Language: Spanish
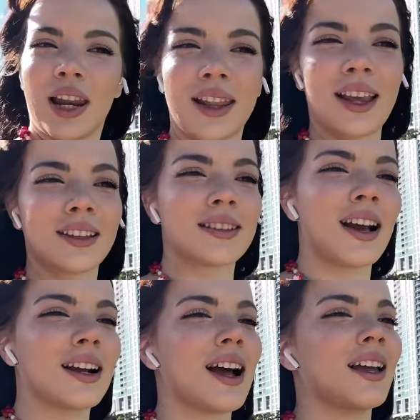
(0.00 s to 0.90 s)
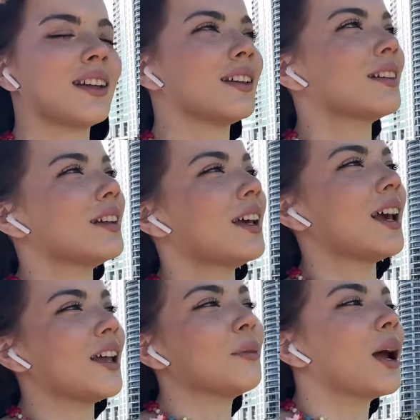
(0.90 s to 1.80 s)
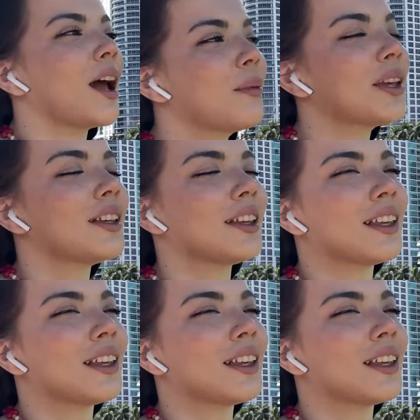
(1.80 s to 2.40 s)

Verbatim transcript: lindas acá en, en Miami.